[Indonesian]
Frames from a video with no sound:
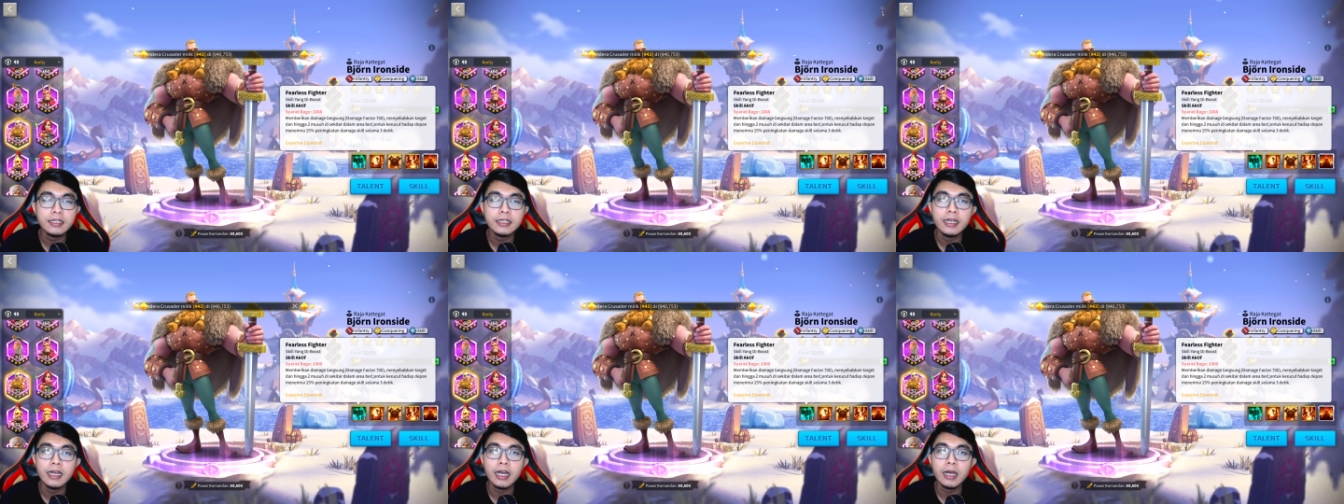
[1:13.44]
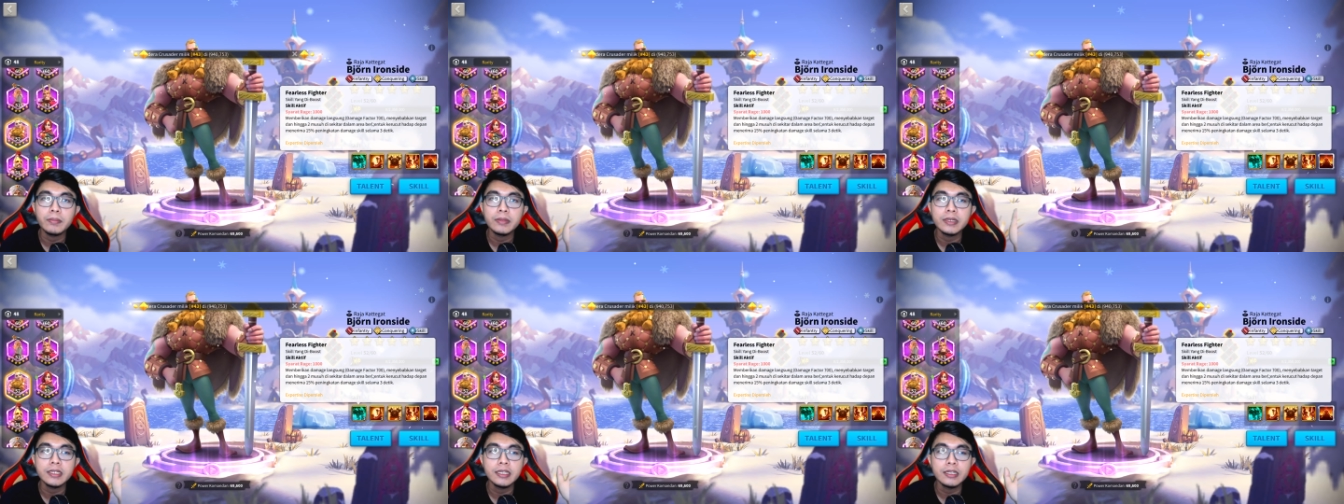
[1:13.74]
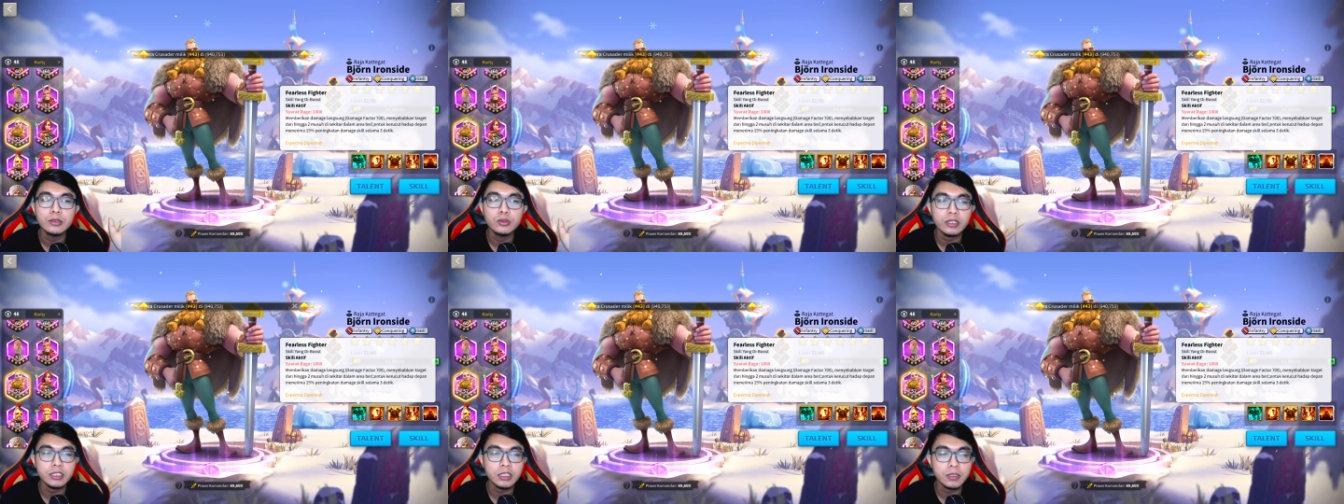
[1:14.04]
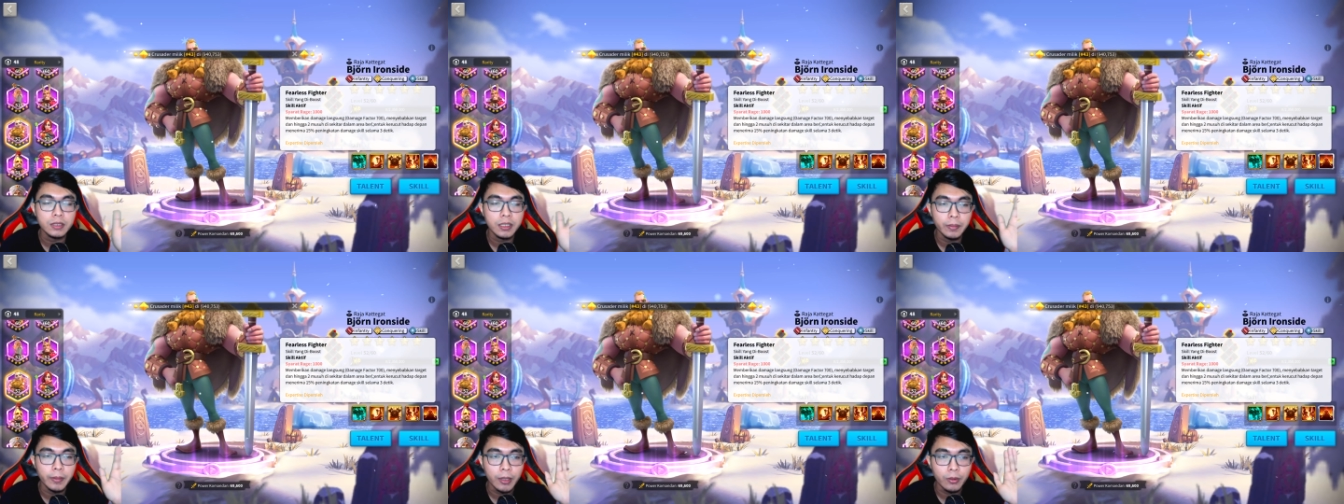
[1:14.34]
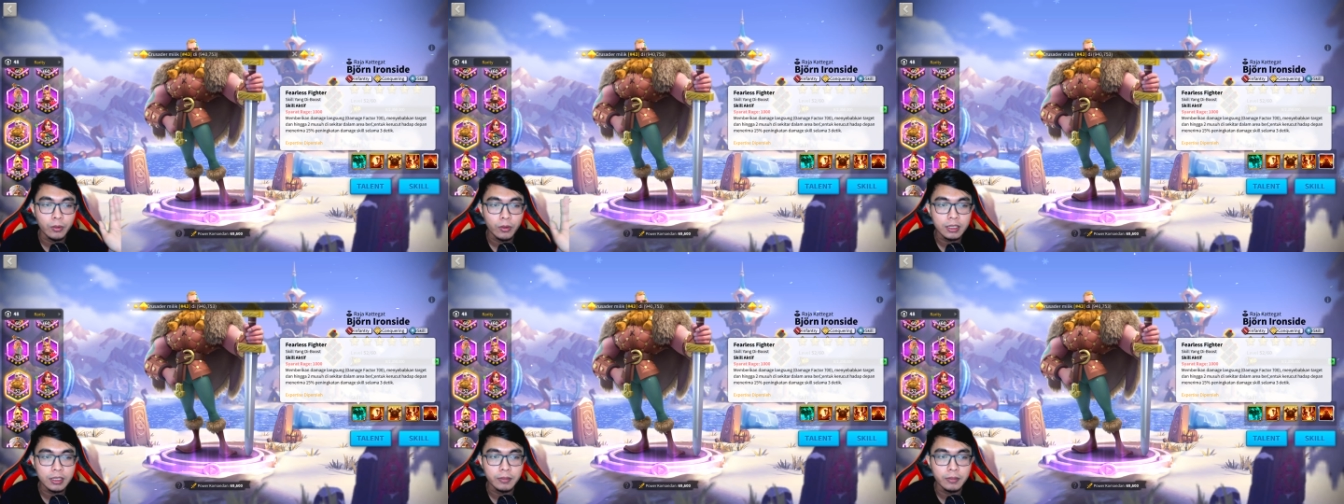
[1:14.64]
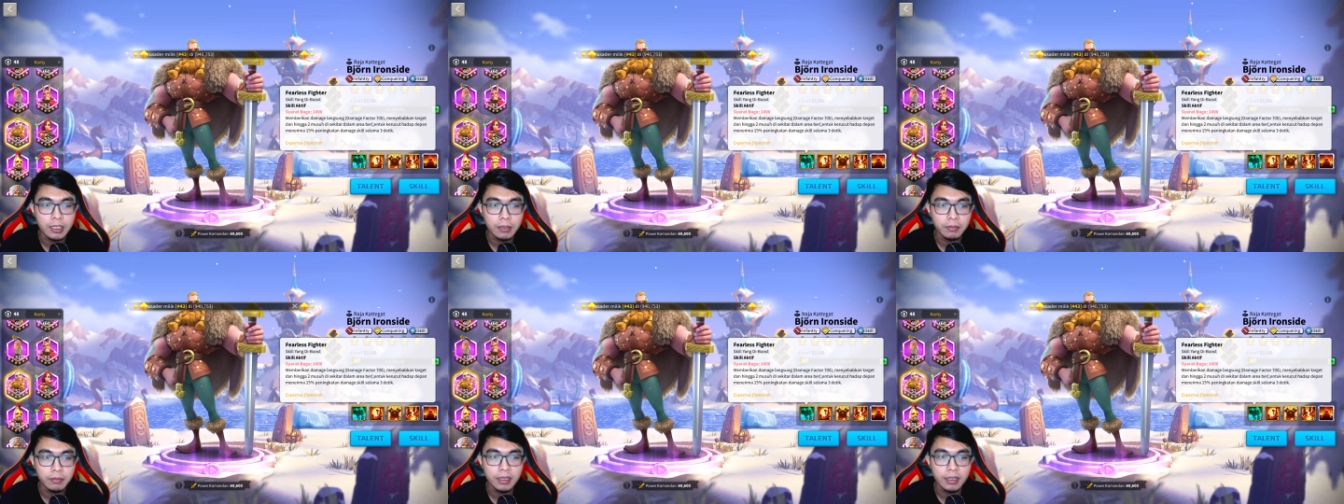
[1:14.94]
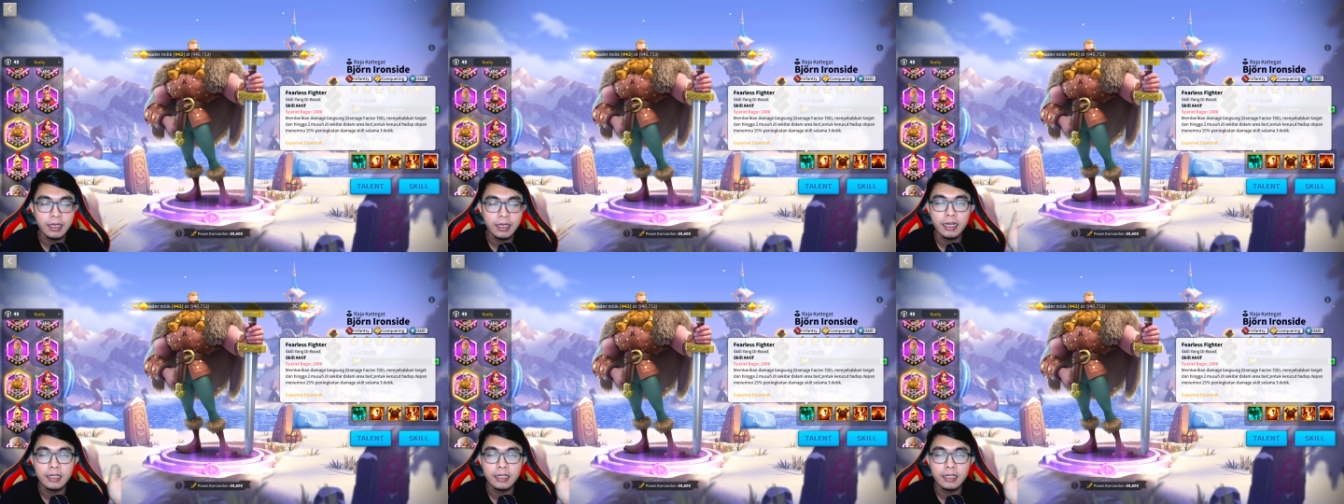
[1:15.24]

nggak begitu istimewa teman-teman,